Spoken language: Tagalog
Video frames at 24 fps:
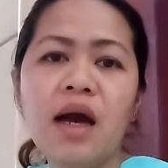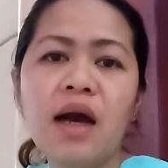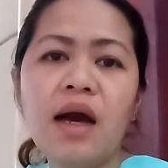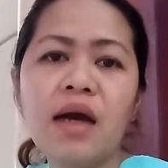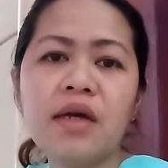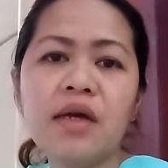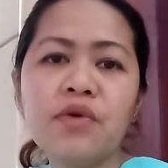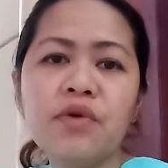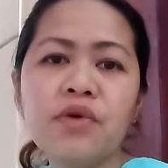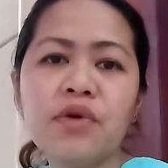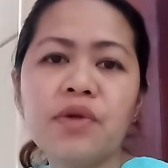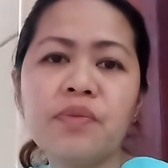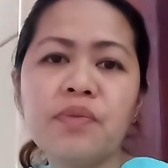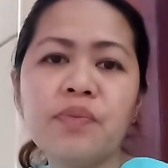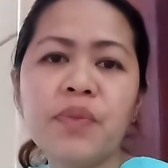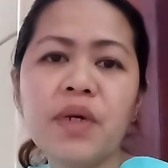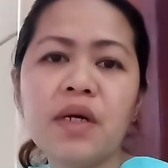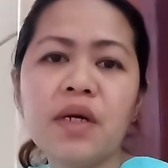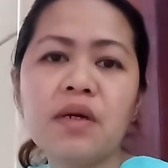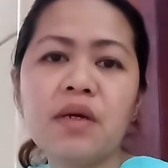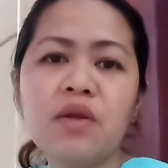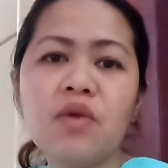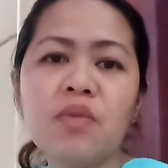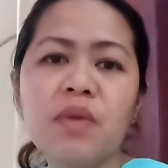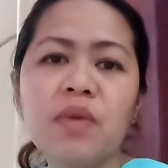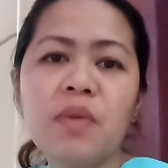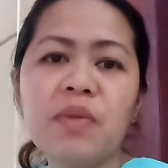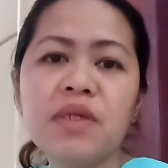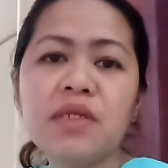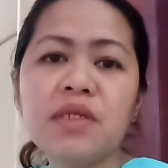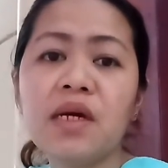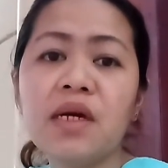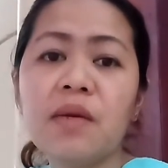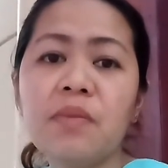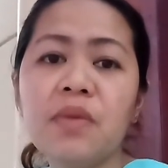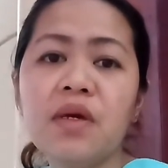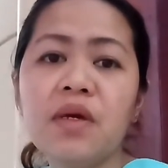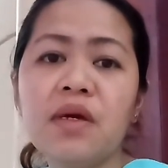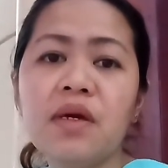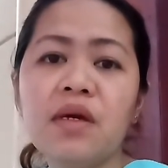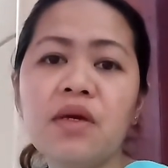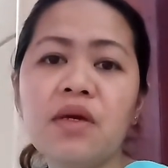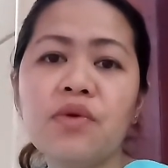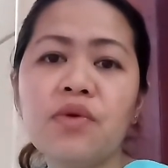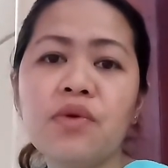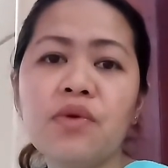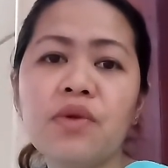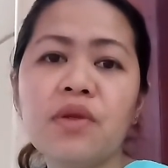ayun, pag lumabas
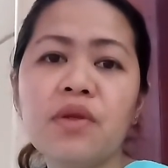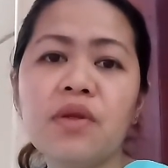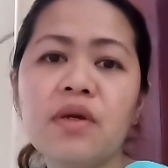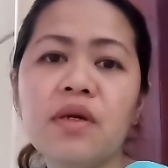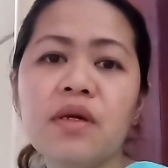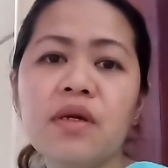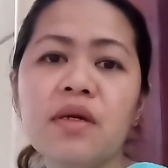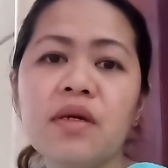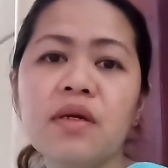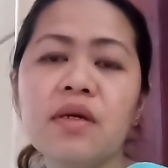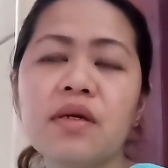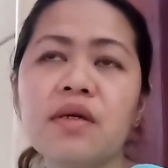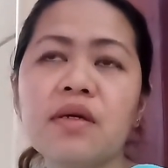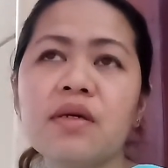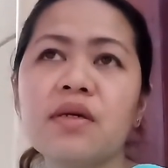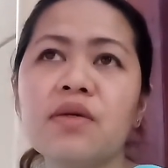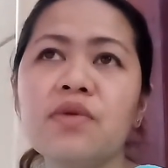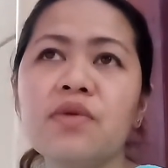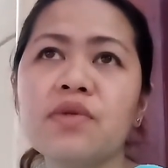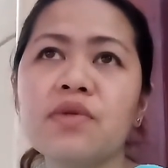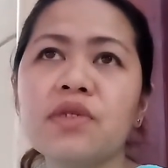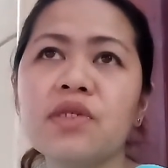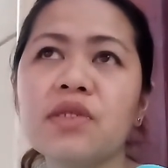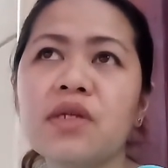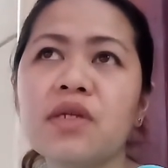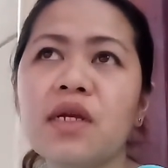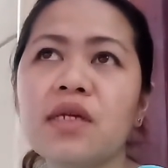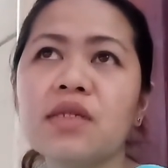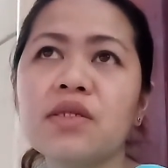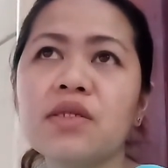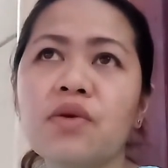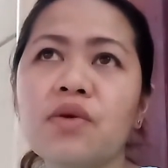kami, yun yung stress